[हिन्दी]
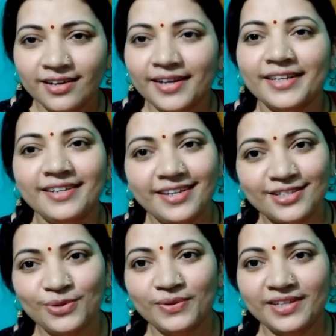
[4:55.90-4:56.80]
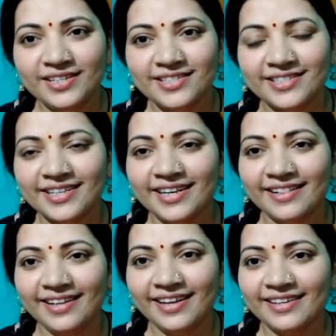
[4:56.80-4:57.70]
घर की ज़रूरत की चीज़ें
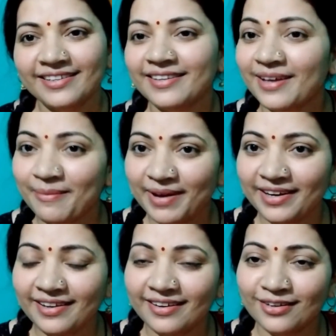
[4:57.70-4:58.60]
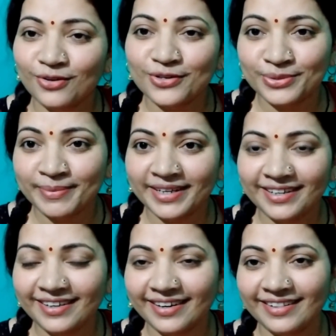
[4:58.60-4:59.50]
रहती हैं हमारे
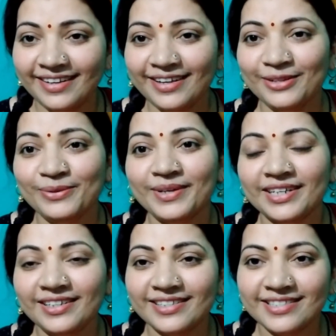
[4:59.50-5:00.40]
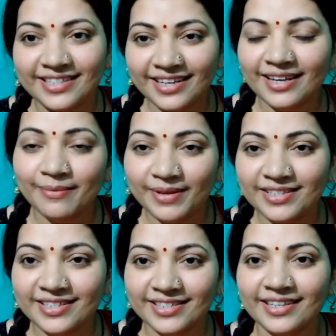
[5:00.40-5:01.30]
कॉस्मेटिक रहते हैं तो घर गृहस्थी के भी
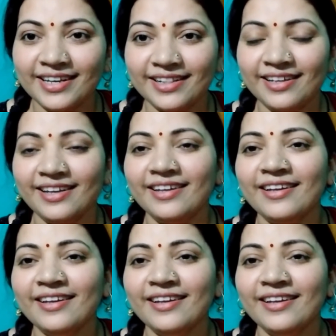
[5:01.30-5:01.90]
चीज़ें रहती हैं